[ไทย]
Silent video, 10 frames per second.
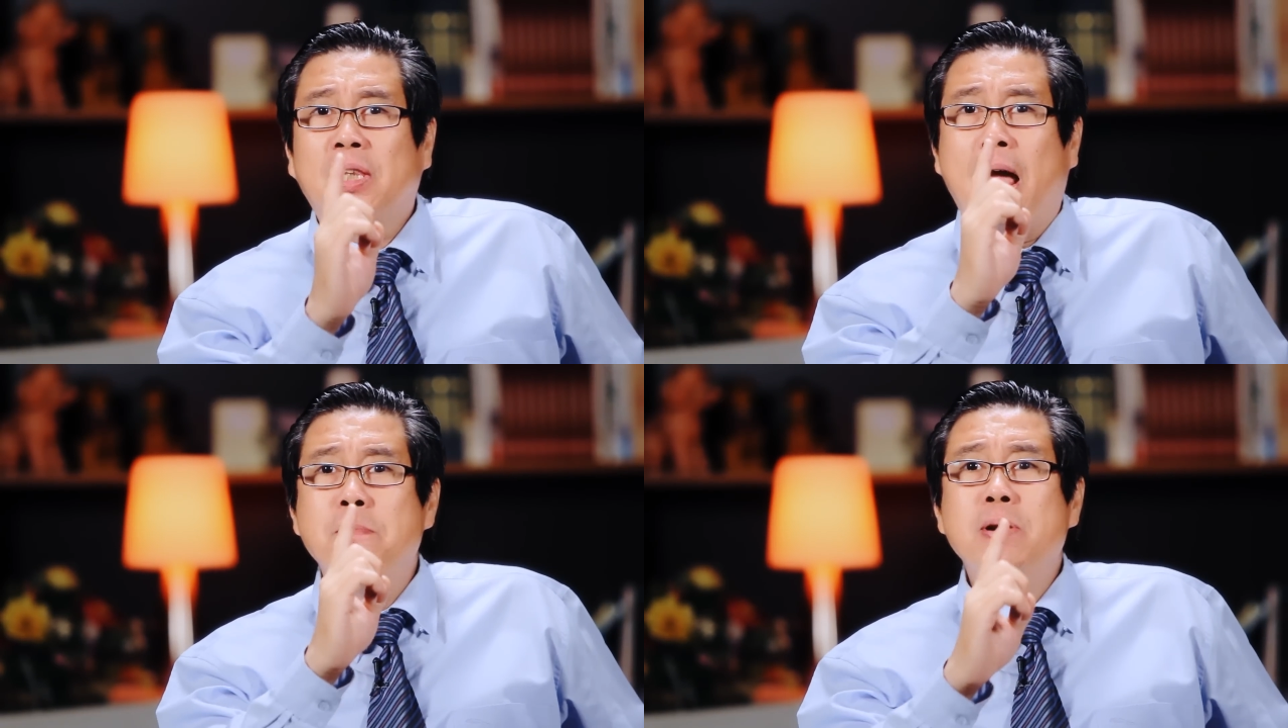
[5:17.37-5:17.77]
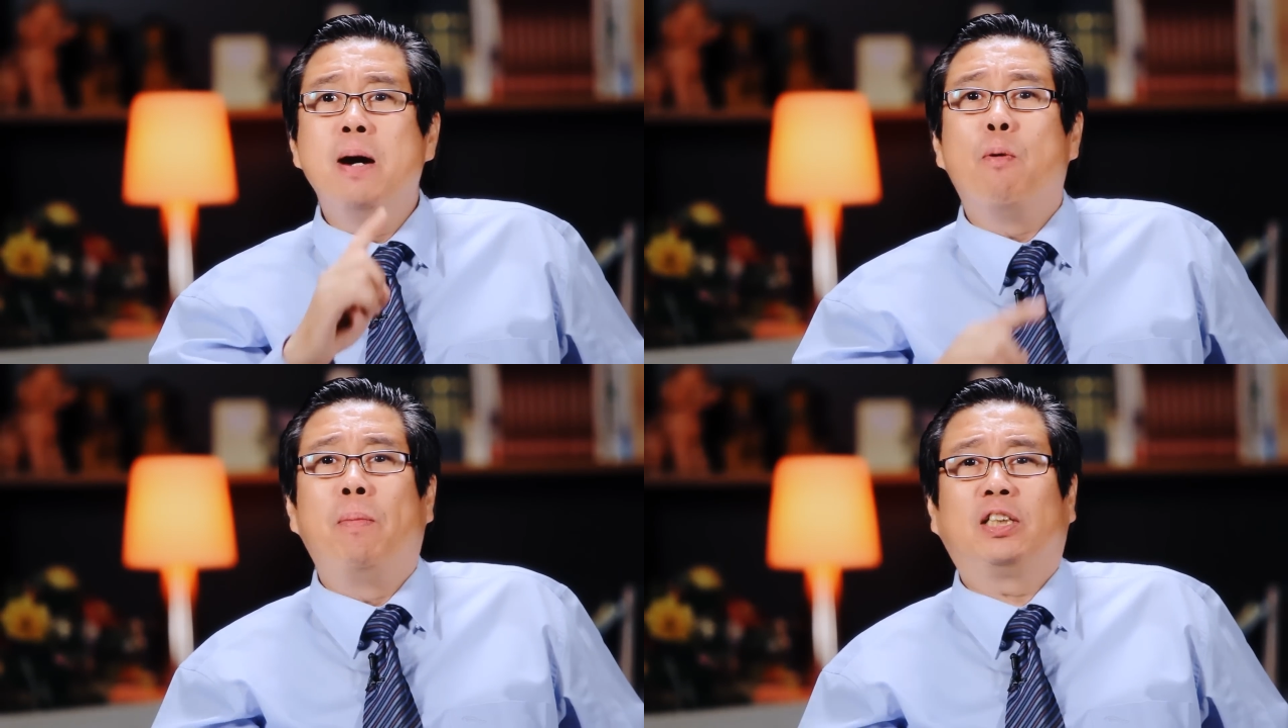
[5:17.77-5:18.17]
ในเมื่อ
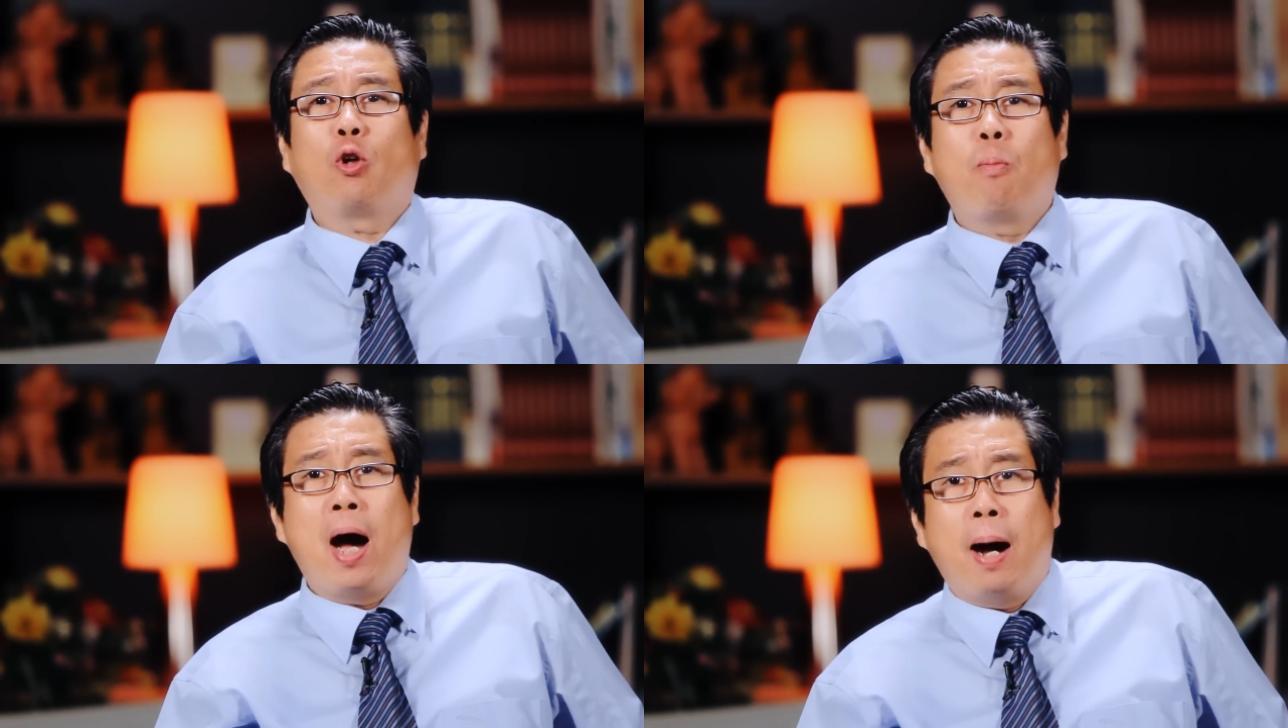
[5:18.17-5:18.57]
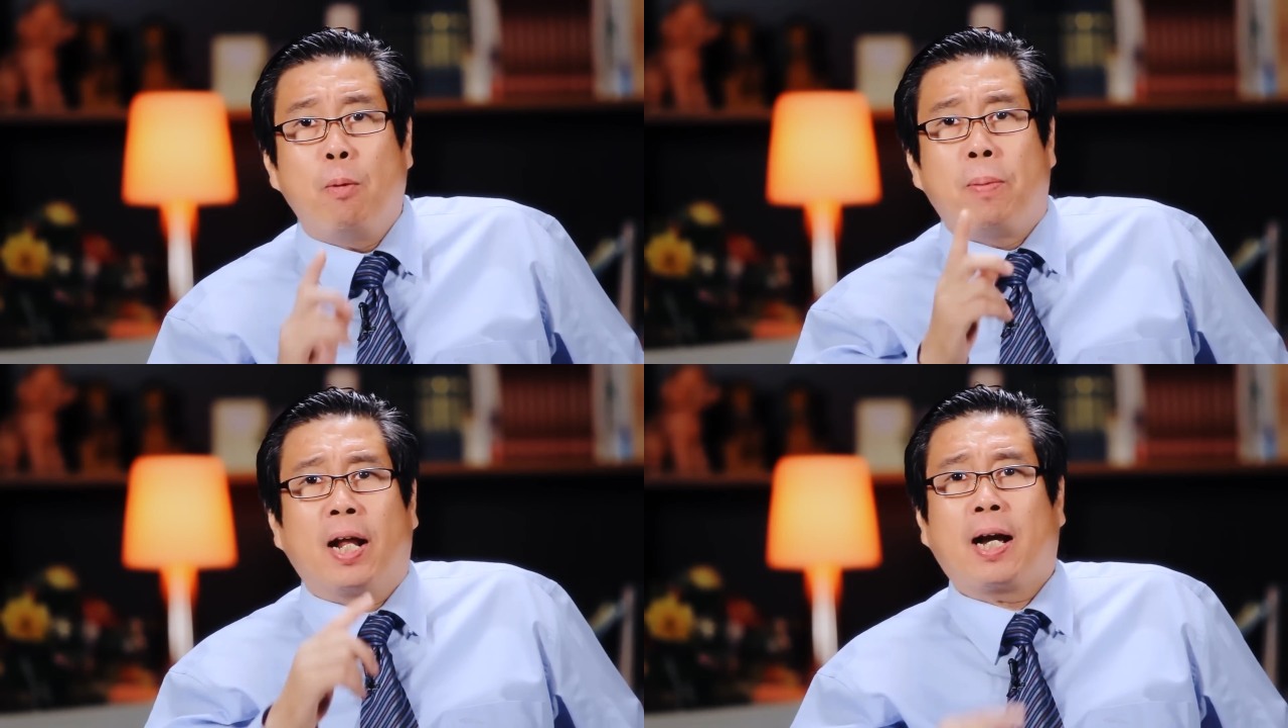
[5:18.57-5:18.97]
ผมไม่ใช่คนบ้าผ
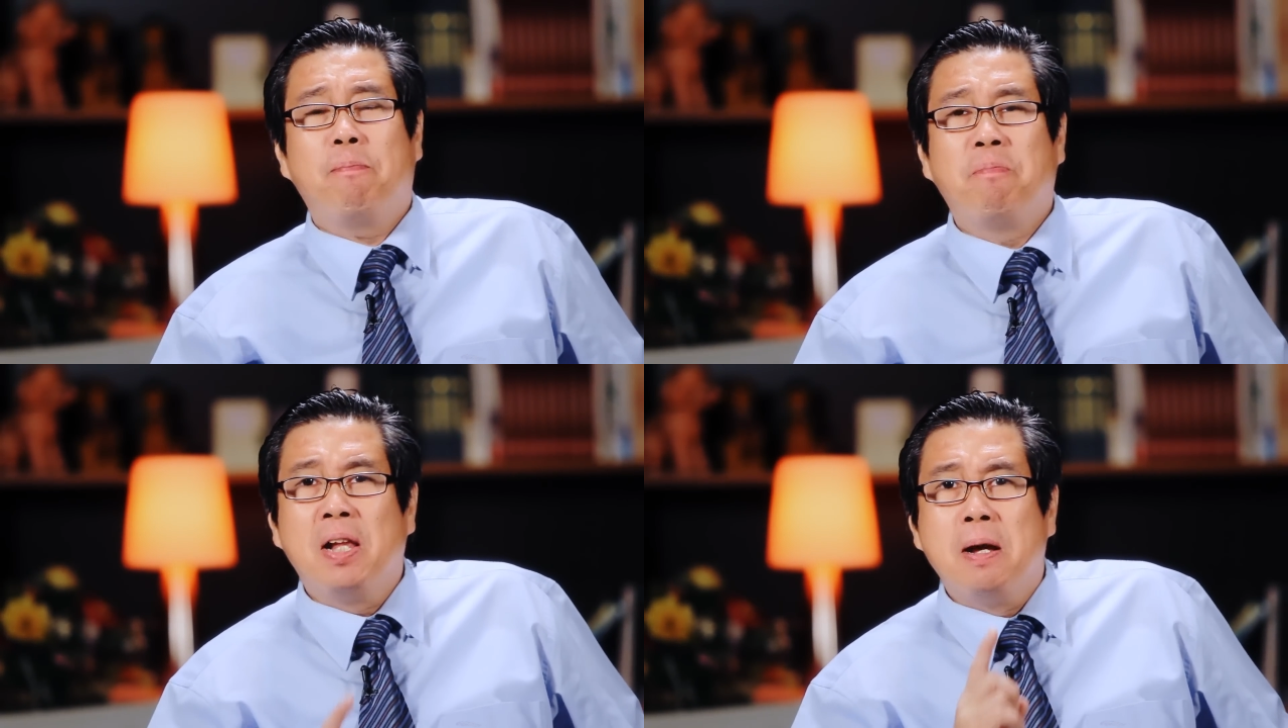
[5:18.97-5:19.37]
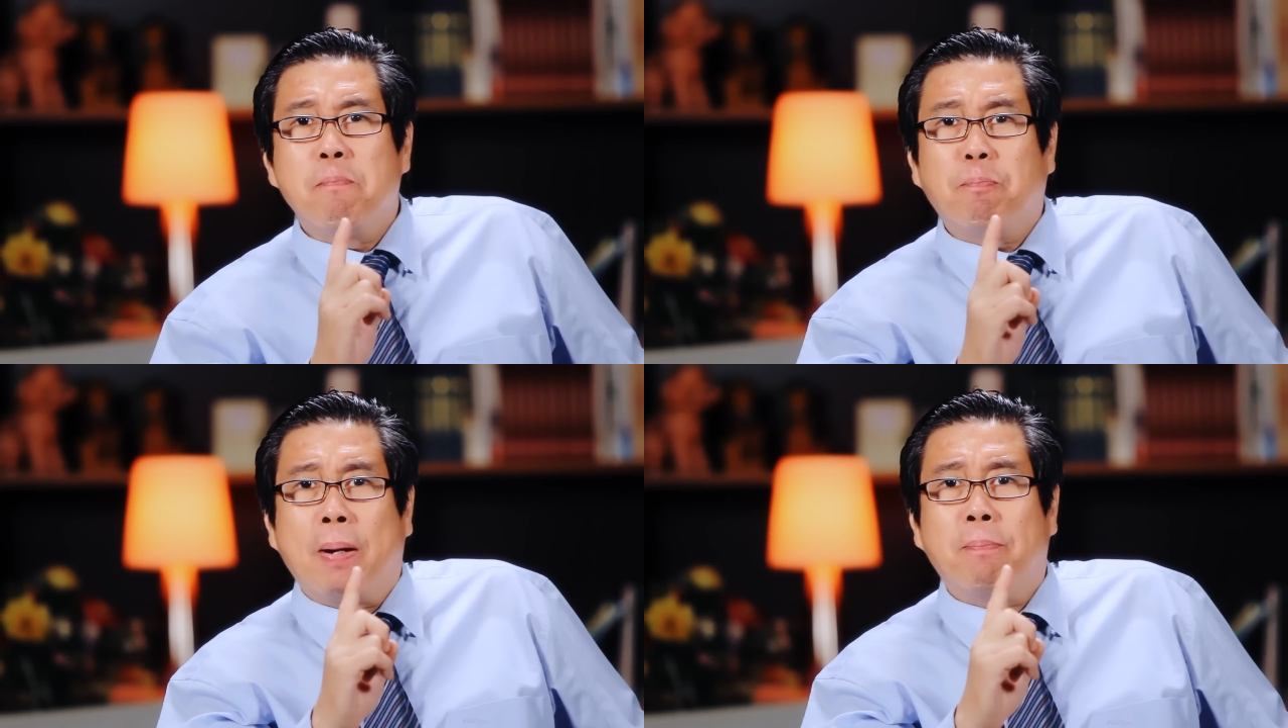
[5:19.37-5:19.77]
มเป็นอะไรครับ
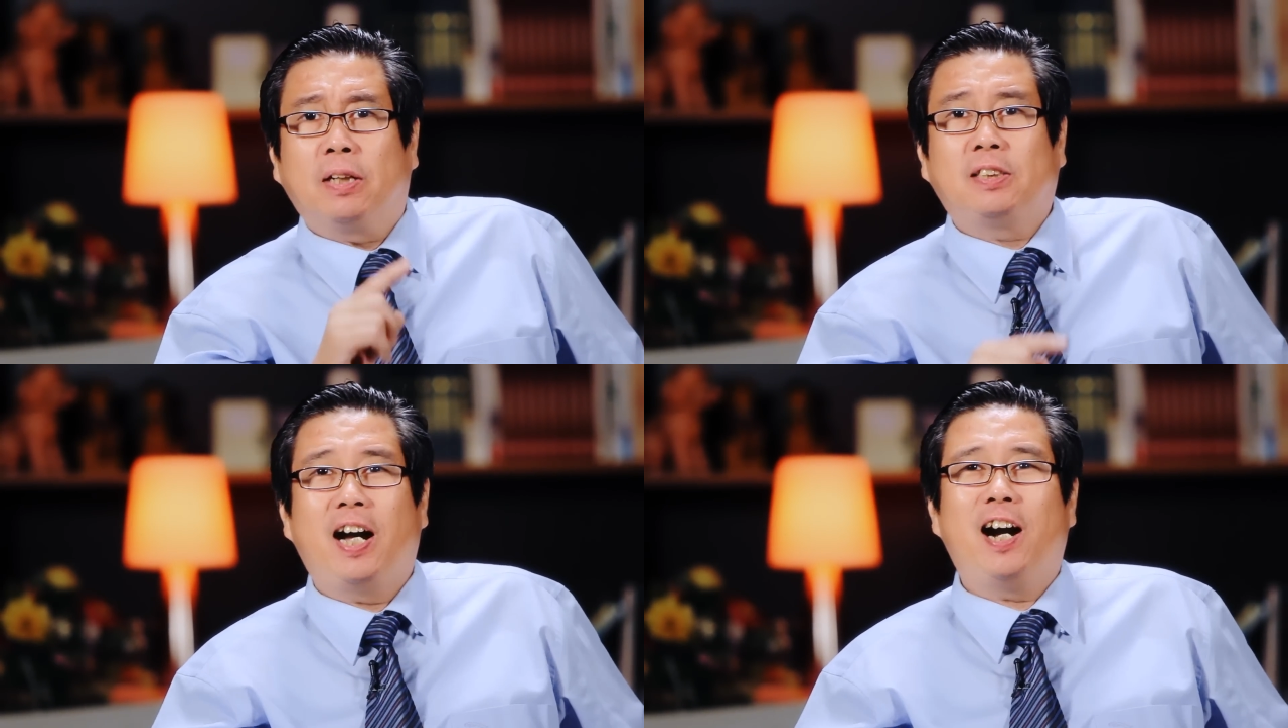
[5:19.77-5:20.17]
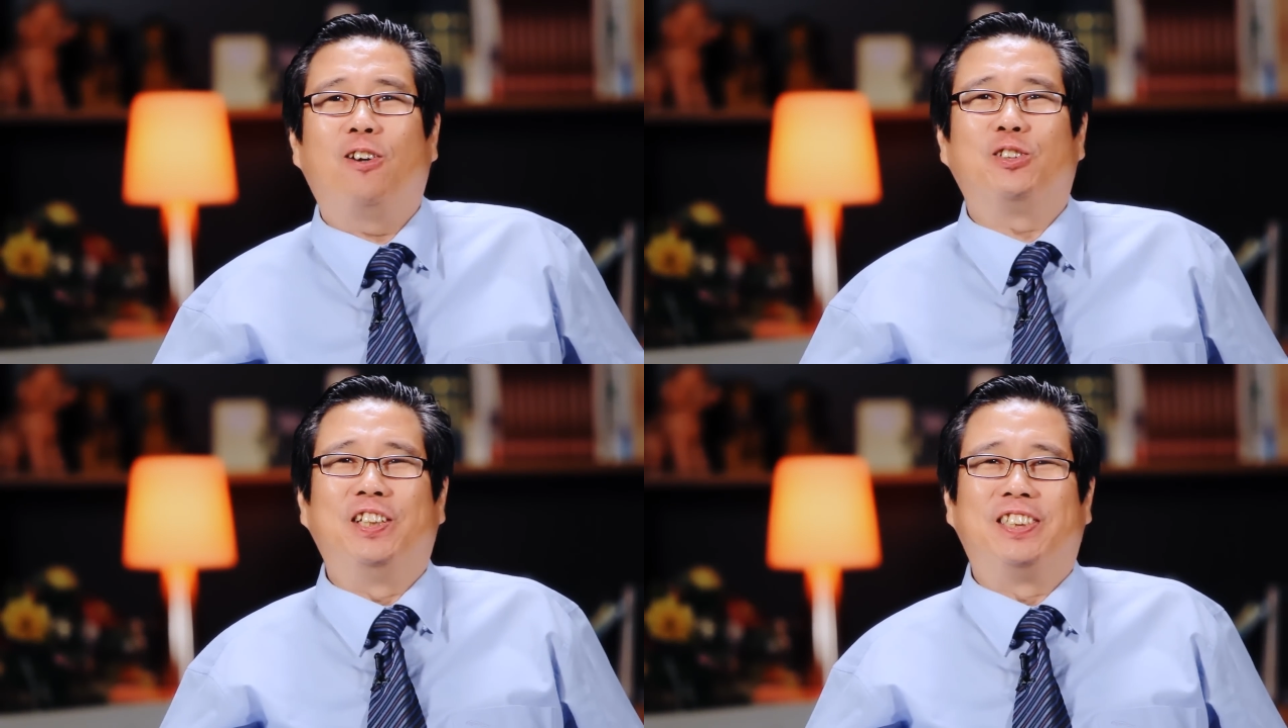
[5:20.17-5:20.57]
เป็นพระเจ้า
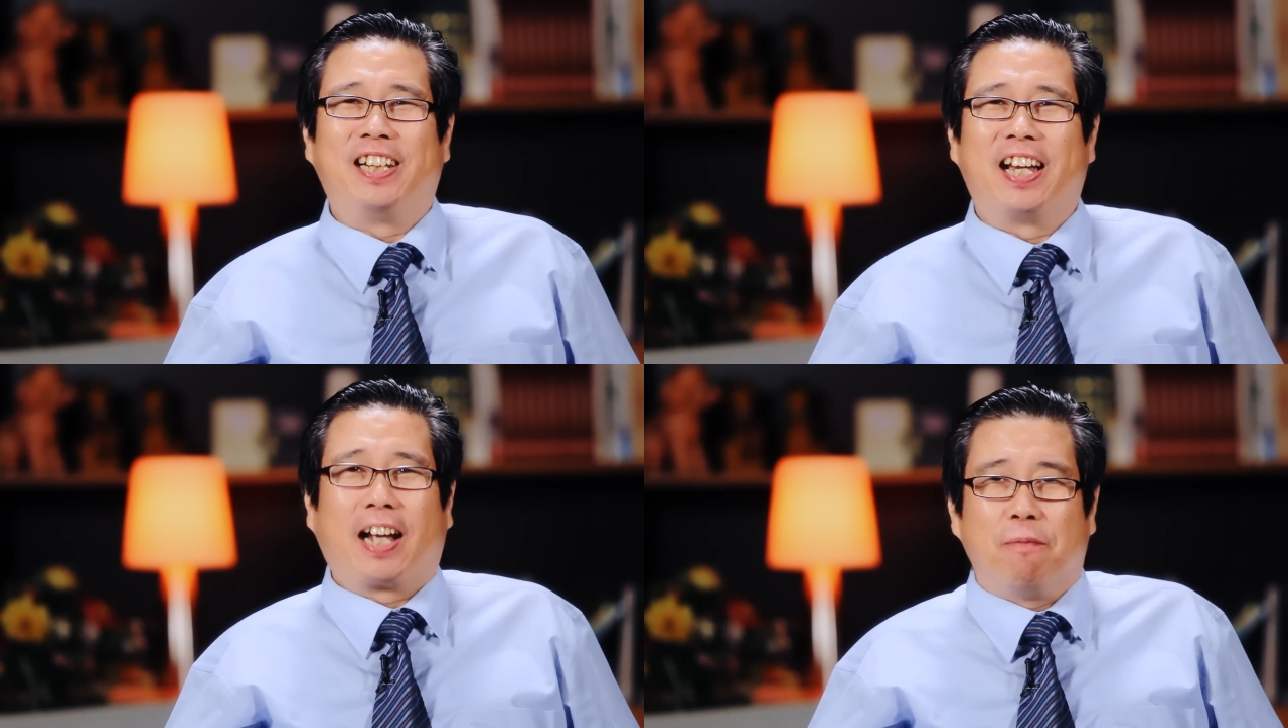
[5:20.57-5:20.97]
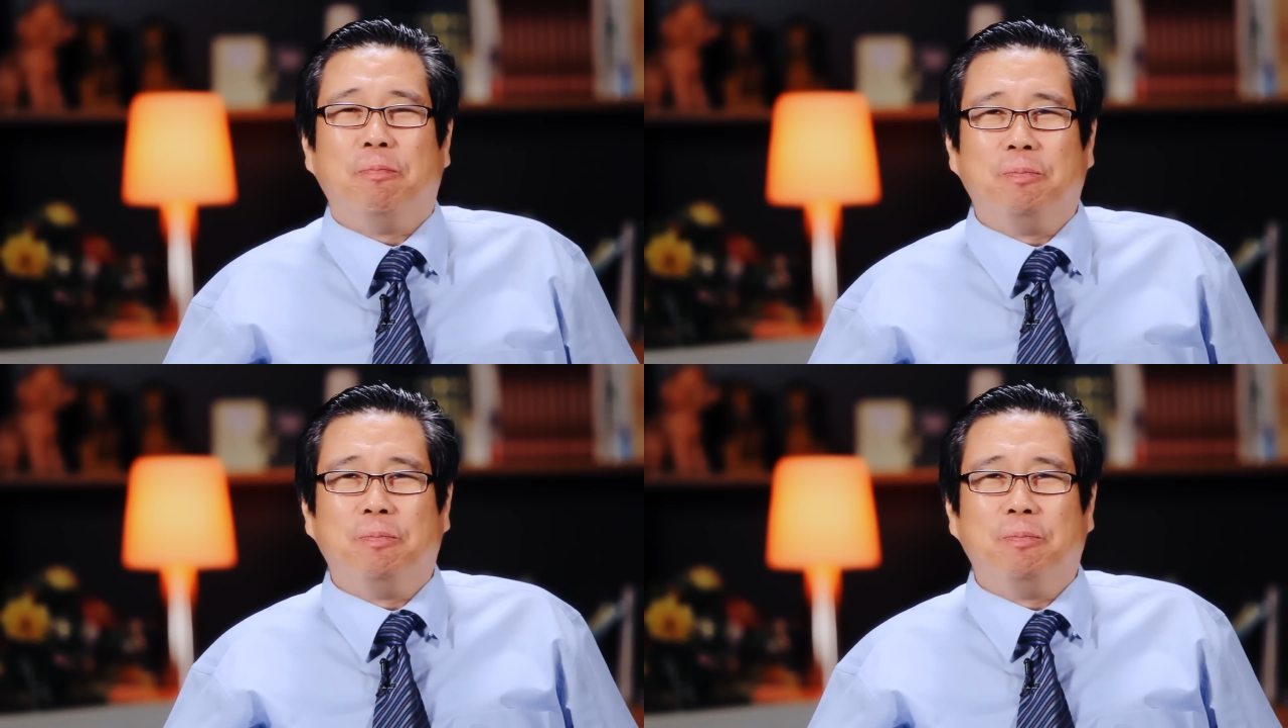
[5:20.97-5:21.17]
จริงๆเลยครับ